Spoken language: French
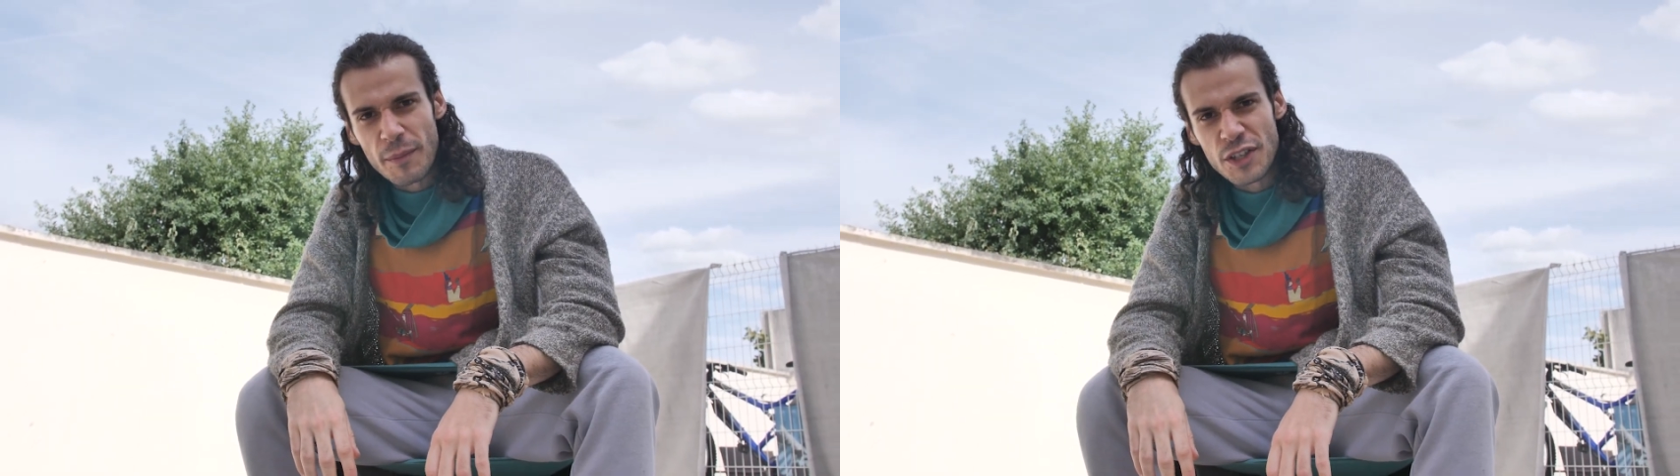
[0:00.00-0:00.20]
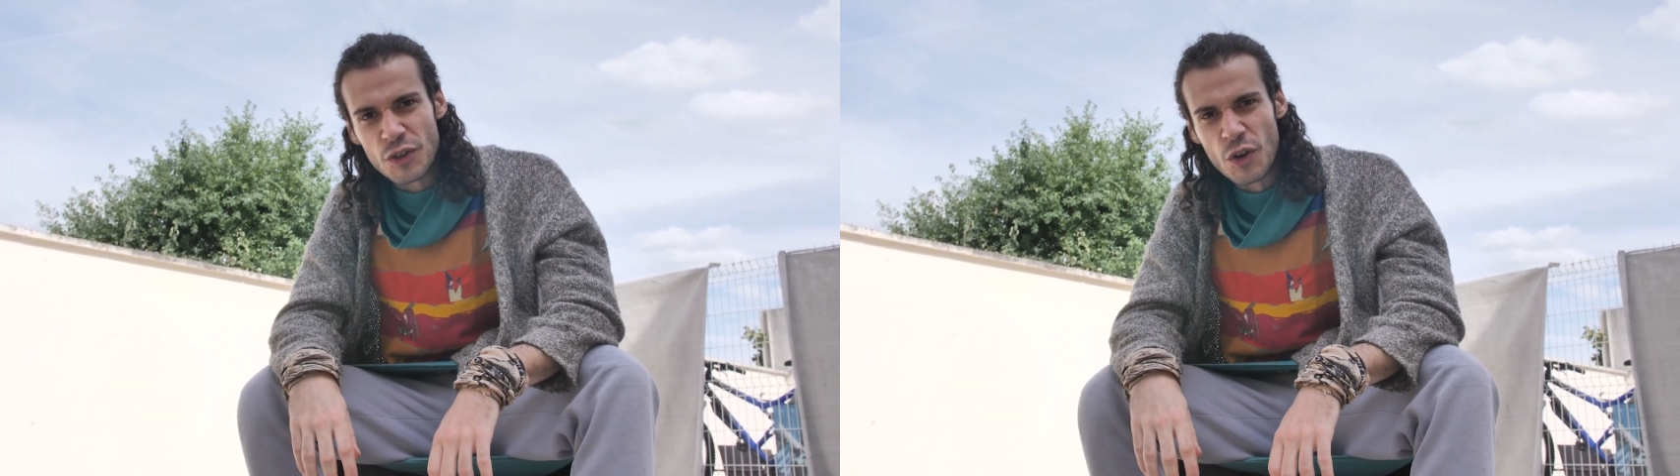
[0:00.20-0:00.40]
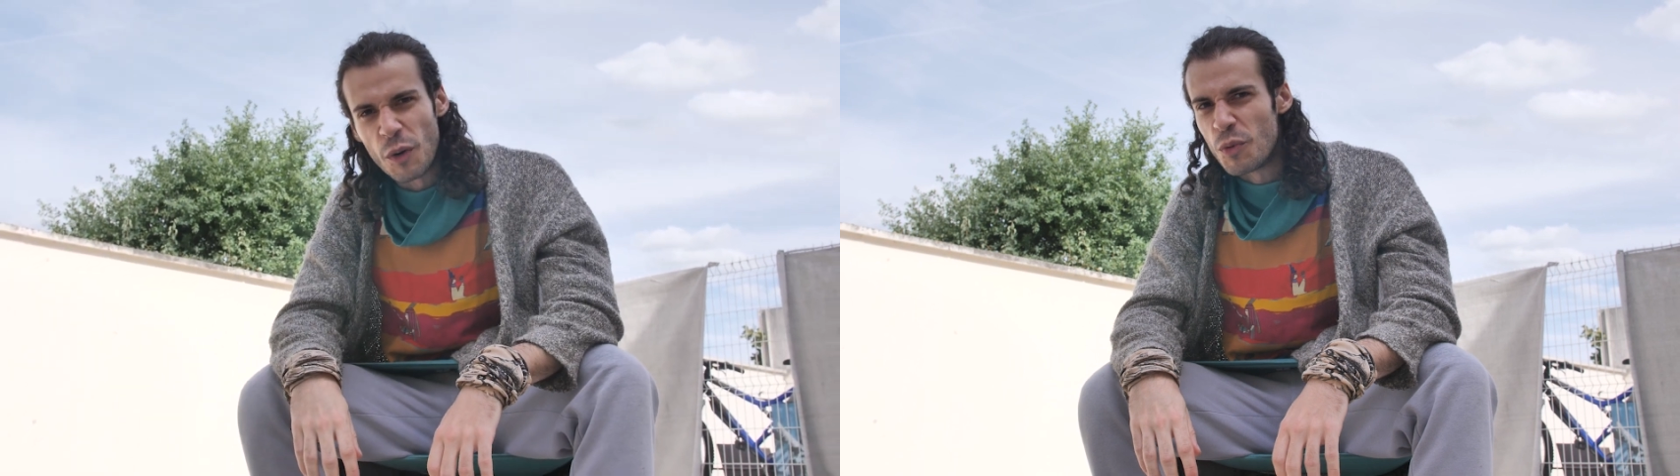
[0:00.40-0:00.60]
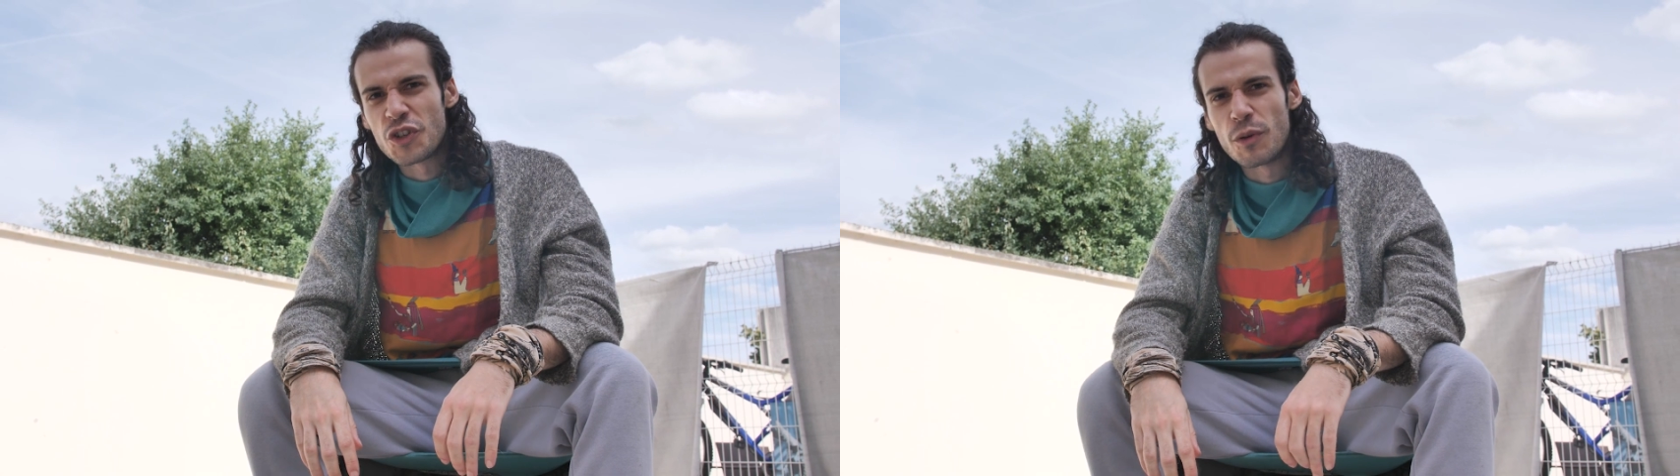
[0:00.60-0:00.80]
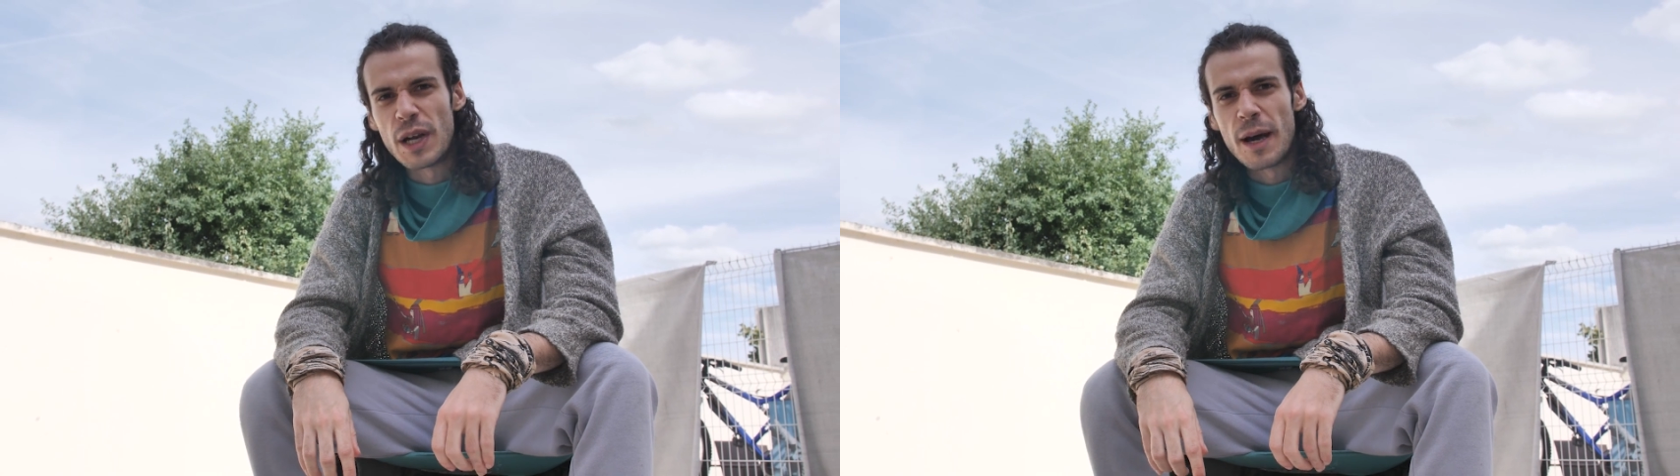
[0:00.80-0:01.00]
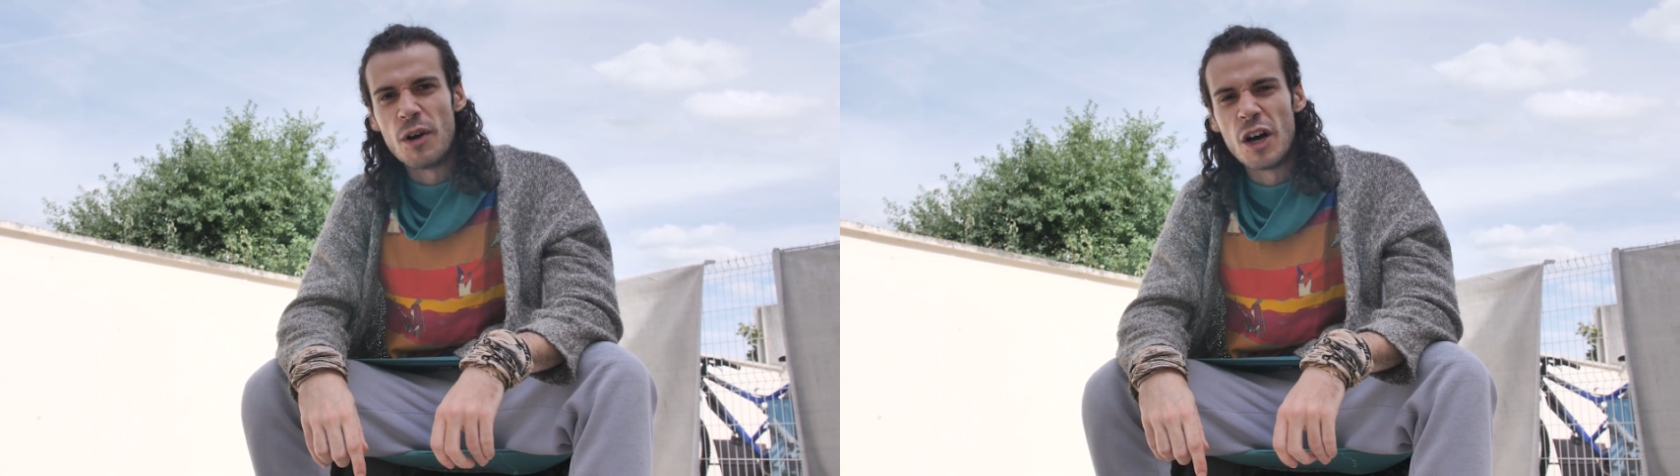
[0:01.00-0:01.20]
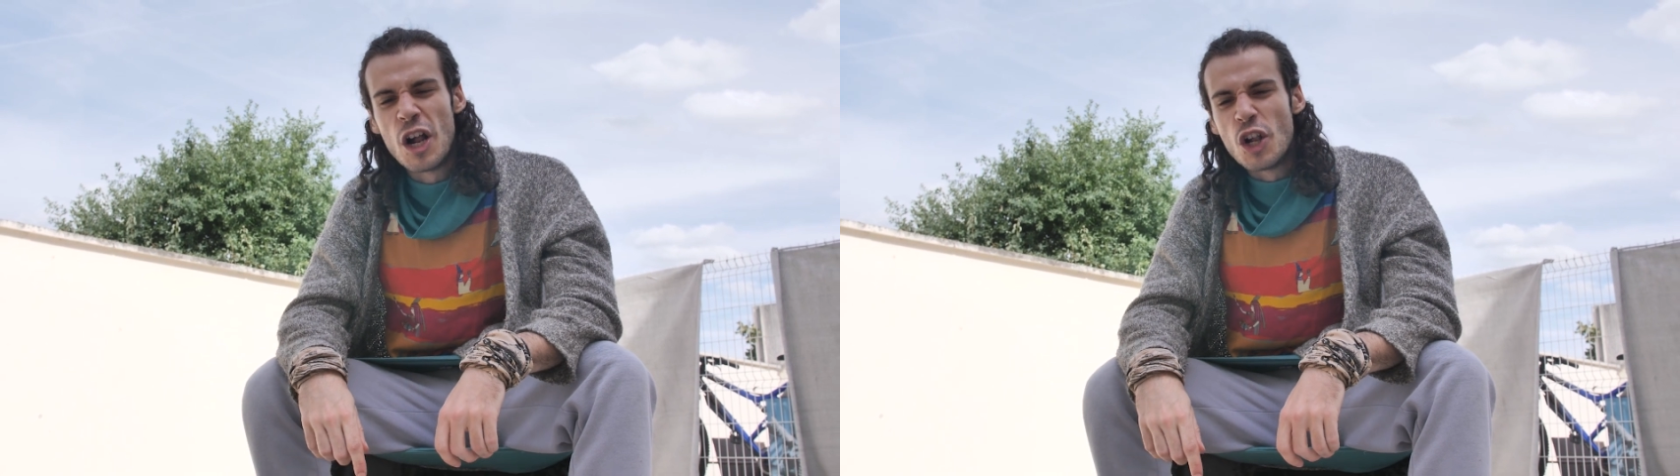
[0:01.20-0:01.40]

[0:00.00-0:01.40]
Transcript: ma sœur, mon semblable,